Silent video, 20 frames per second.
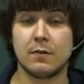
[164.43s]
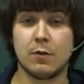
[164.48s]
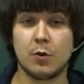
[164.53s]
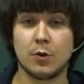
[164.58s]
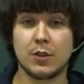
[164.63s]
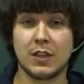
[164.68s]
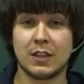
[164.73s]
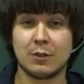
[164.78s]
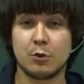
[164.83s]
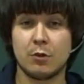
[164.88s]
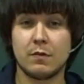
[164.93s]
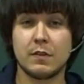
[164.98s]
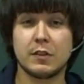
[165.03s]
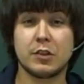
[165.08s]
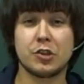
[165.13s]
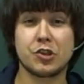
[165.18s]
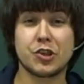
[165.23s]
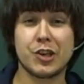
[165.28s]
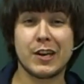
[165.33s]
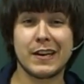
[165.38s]
в ходе которого
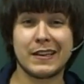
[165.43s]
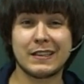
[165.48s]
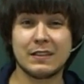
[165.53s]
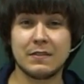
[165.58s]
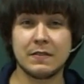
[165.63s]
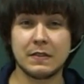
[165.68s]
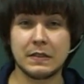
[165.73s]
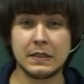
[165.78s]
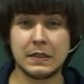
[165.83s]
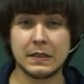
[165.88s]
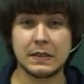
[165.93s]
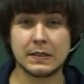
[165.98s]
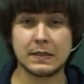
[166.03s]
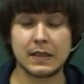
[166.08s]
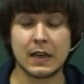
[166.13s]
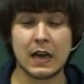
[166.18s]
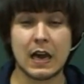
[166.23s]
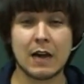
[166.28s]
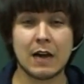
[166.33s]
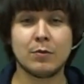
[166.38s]
этот шарик двигается.
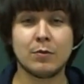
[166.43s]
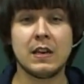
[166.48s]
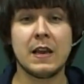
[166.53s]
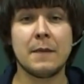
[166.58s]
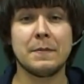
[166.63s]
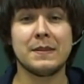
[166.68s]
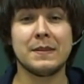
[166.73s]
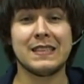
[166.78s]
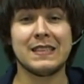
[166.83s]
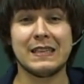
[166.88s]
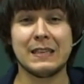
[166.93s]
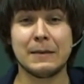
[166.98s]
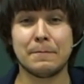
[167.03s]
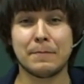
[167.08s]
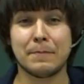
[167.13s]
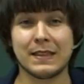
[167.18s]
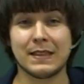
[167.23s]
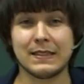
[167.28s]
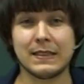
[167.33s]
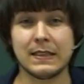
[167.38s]
А вот для описания
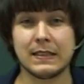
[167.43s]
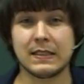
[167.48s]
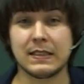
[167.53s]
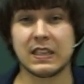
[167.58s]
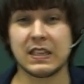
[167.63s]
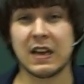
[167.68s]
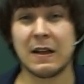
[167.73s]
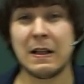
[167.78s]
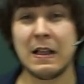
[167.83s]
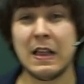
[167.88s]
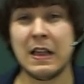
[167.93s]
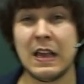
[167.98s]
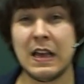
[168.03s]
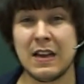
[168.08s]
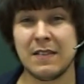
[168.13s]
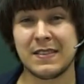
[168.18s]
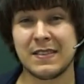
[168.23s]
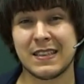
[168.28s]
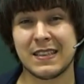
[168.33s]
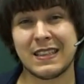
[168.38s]
процесса
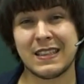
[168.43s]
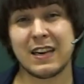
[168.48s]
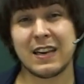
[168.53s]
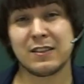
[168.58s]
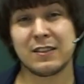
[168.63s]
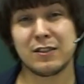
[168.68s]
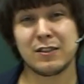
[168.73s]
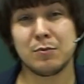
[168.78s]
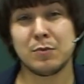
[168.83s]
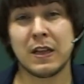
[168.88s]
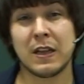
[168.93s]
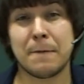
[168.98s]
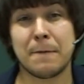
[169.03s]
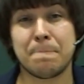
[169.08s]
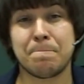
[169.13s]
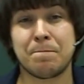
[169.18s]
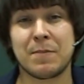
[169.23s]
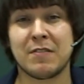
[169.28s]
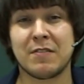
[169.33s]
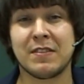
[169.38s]
всегда разумно
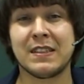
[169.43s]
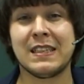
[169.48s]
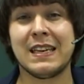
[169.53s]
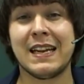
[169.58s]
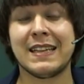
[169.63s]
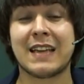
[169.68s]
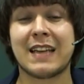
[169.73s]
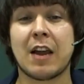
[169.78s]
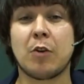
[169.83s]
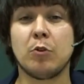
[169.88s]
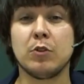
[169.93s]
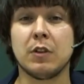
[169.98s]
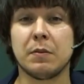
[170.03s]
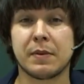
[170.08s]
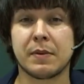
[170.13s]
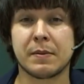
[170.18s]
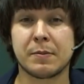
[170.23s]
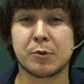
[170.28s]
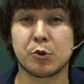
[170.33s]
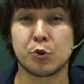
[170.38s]
выделять какое-то
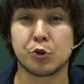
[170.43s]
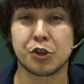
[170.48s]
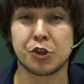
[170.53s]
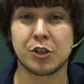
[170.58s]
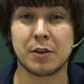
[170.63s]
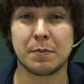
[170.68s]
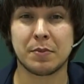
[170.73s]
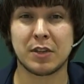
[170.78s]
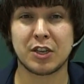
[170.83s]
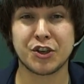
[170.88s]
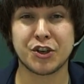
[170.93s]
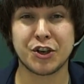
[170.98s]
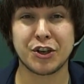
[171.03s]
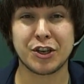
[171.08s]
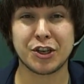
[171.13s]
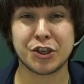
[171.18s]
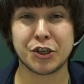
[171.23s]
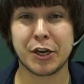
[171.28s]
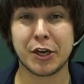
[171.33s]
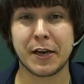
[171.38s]
промежуточное
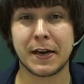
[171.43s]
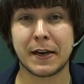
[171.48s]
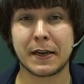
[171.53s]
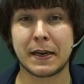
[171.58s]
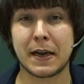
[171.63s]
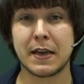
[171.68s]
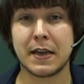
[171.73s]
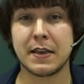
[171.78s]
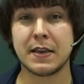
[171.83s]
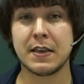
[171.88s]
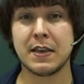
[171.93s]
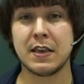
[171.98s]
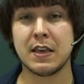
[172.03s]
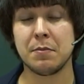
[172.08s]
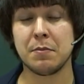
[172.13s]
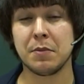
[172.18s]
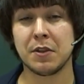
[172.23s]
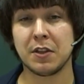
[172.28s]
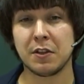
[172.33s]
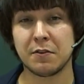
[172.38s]
положение шарика и
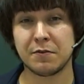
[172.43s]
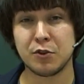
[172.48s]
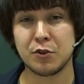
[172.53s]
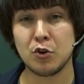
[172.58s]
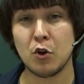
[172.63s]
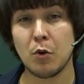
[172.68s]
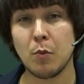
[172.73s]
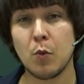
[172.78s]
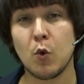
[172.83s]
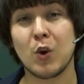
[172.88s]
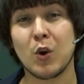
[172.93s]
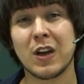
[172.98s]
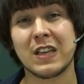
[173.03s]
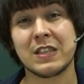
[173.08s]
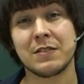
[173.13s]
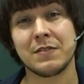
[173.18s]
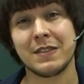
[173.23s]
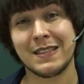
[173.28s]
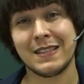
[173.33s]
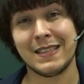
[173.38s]
именно в нем
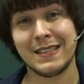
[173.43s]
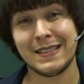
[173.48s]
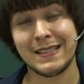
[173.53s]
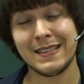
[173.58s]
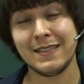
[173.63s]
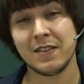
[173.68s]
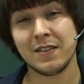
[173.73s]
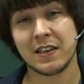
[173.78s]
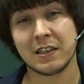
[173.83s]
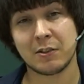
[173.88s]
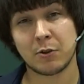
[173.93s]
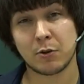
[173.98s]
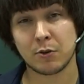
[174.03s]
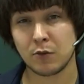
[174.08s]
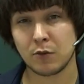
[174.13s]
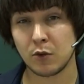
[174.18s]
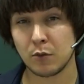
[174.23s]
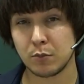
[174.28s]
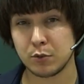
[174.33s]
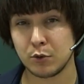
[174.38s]
указывать те силы, которые
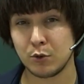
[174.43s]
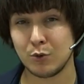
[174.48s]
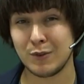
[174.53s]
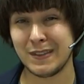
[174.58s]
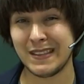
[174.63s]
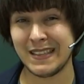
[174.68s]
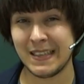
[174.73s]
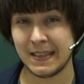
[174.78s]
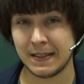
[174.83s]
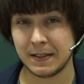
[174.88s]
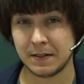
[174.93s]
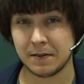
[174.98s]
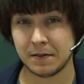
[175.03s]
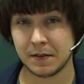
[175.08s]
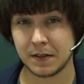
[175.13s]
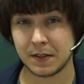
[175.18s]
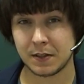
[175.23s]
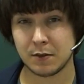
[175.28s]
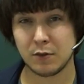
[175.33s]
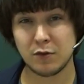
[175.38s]
на него будут
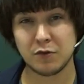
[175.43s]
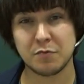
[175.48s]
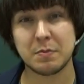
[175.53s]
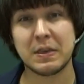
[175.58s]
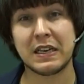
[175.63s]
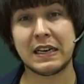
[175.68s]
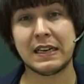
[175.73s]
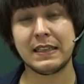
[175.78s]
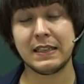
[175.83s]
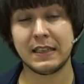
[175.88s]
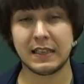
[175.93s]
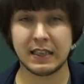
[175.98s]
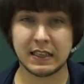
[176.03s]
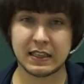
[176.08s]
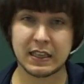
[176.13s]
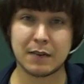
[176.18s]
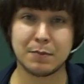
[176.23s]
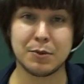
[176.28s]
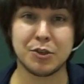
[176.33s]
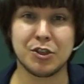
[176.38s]
действовать. Ну, в механике
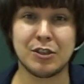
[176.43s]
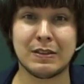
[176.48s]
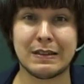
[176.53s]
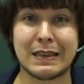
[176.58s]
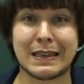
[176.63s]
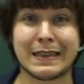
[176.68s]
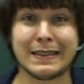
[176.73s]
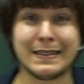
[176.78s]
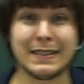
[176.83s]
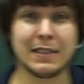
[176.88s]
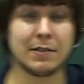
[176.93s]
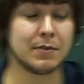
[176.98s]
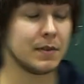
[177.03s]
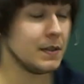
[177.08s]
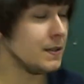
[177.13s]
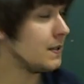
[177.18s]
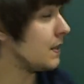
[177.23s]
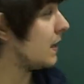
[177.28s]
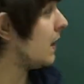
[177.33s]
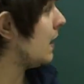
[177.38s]
это обычно так и
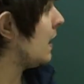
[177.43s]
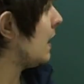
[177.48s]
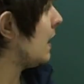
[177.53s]
делается.